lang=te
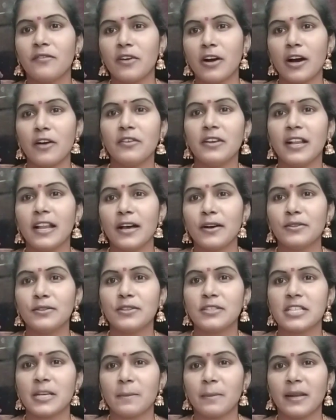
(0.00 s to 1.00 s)
వావ్ ఎలా
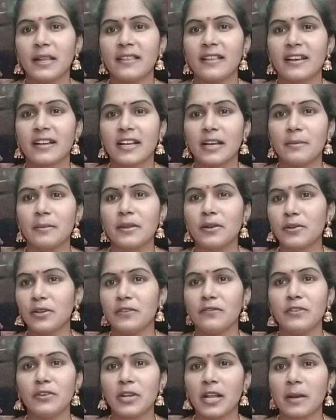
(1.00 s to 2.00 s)
ఉందో చెప్పలేదు అక్క మీరు
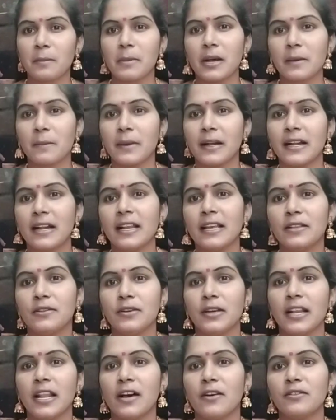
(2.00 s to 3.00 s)
రివ్యూ నాకు మాకు
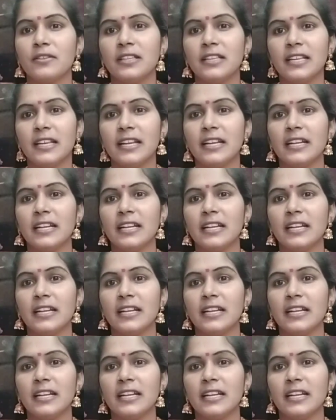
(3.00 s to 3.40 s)
పెట్టలేదు ఎలా ఉంది